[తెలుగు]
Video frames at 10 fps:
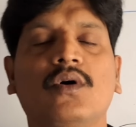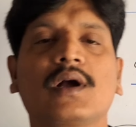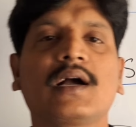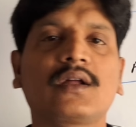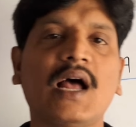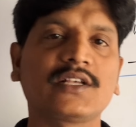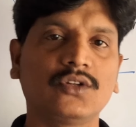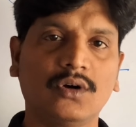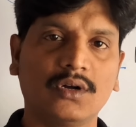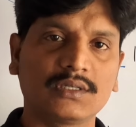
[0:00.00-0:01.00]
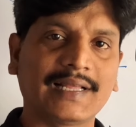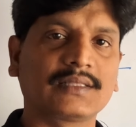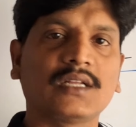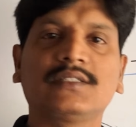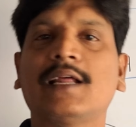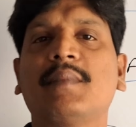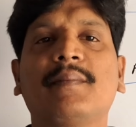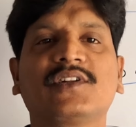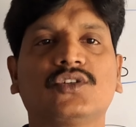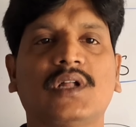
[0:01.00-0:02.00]
ఒక క్లాస్లో టెన్త్ క్లాస్ టెన్
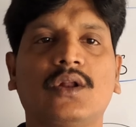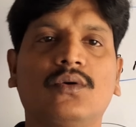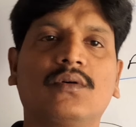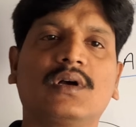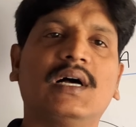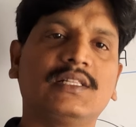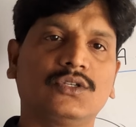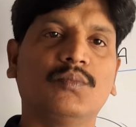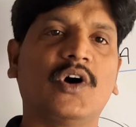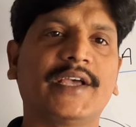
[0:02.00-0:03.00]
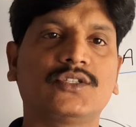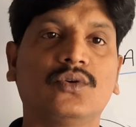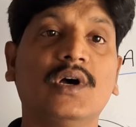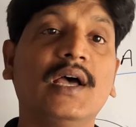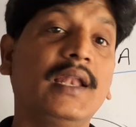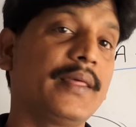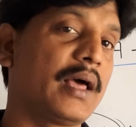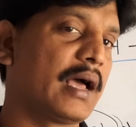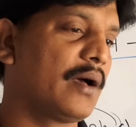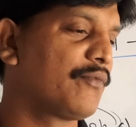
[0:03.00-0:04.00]
మెంబర్స్ ఉన్నారు గర్ల్స్ బాయ్స్
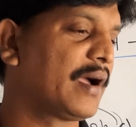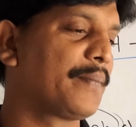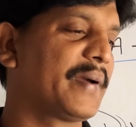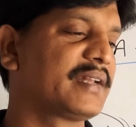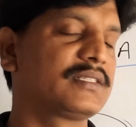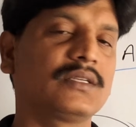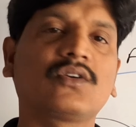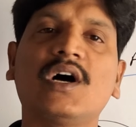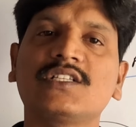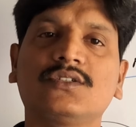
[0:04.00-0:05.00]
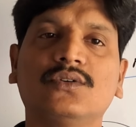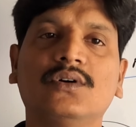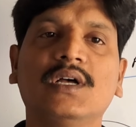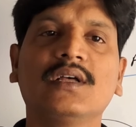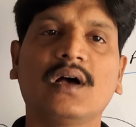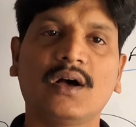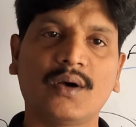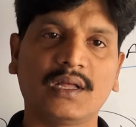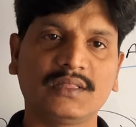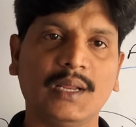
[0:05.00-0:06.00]
లేదా ఫైవ్ పెన్స్ కాస్ట్
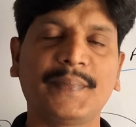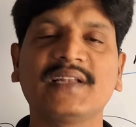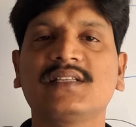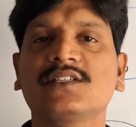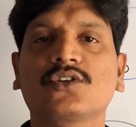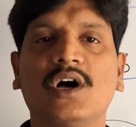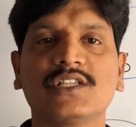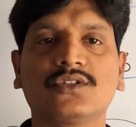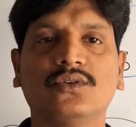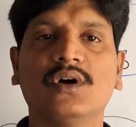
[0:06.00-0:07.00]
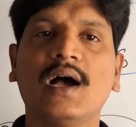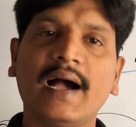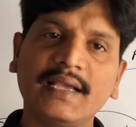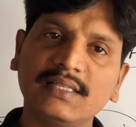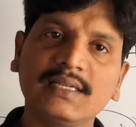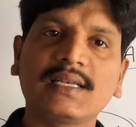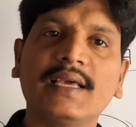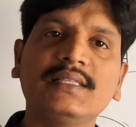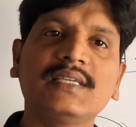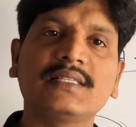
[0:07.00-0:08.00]
త్రీ పెన్సిల్స్ కాస్ట్ అయితే
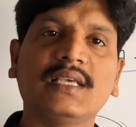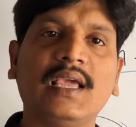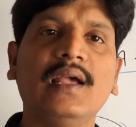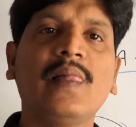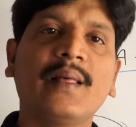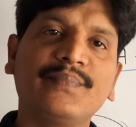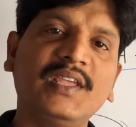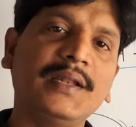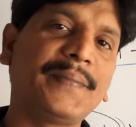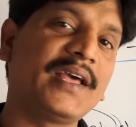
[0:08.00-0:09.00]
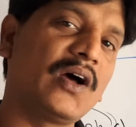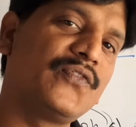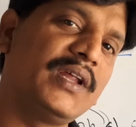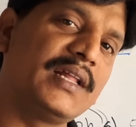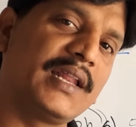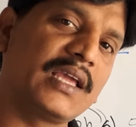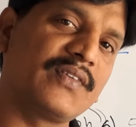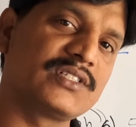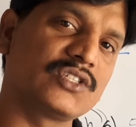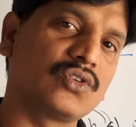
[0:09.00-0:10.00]
ఇట్లా ఇచ్చేసి దీని పేర్ ఆఫ్ లీనియర్
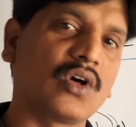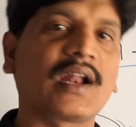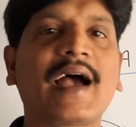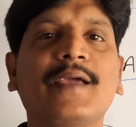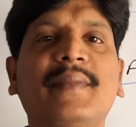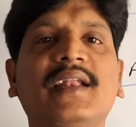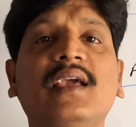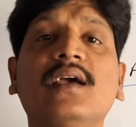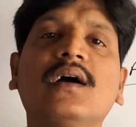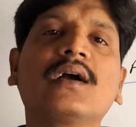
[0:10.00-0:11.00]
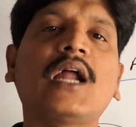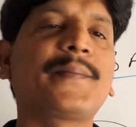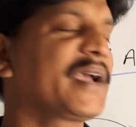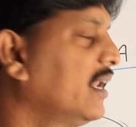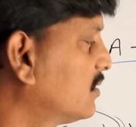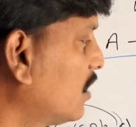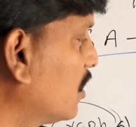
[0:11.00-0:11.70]
ఈక్వేషన్స్లో రాయమని గ్రాఫికలీ